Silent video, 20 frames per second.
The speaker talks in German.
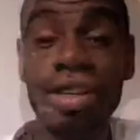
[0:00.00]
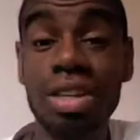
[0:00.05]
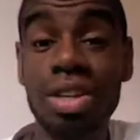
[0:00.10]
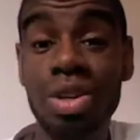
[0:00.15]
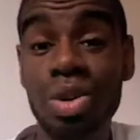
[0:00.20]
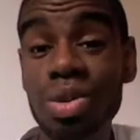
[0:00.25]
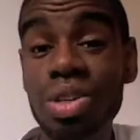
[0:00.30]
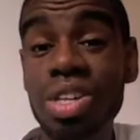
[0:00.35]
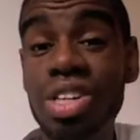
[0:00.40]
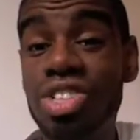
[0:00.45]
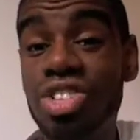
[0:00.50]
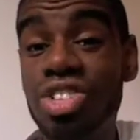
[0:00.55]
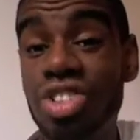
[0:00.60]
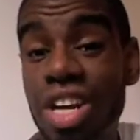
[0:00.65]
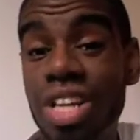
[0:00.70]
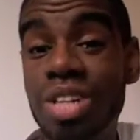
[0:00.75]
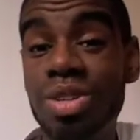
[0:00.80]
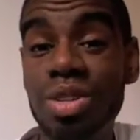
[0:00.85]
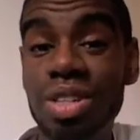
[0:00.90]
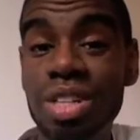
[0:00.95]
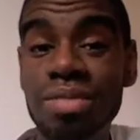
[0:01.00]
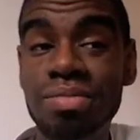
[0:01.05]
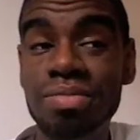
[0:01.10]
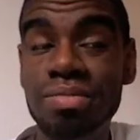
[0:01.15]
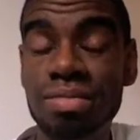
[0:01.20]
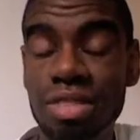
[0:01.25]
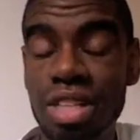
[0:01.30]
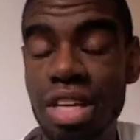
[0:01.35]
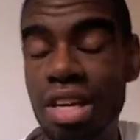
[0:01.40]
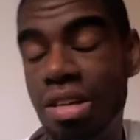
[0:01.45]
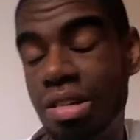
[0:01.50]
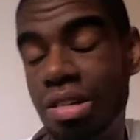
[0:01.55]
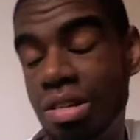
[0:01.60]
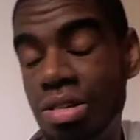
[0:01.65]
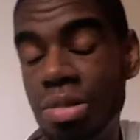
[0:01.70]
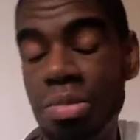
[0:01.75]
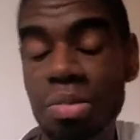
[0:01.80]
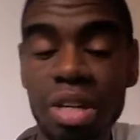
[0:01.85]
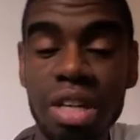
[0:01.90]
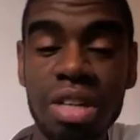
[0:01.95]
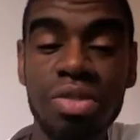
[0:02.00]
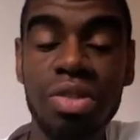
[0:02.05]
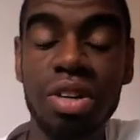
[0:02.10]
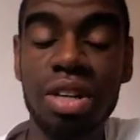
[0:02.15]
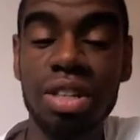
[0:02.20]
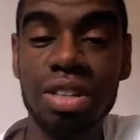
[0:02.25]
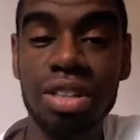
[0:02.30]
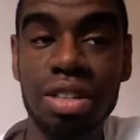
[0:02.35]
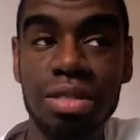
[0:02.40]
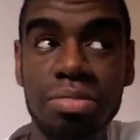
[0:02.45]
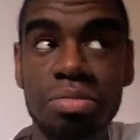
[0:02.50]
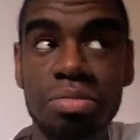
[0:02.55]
Cooler Track, oder? Ja, also mir gefällt er.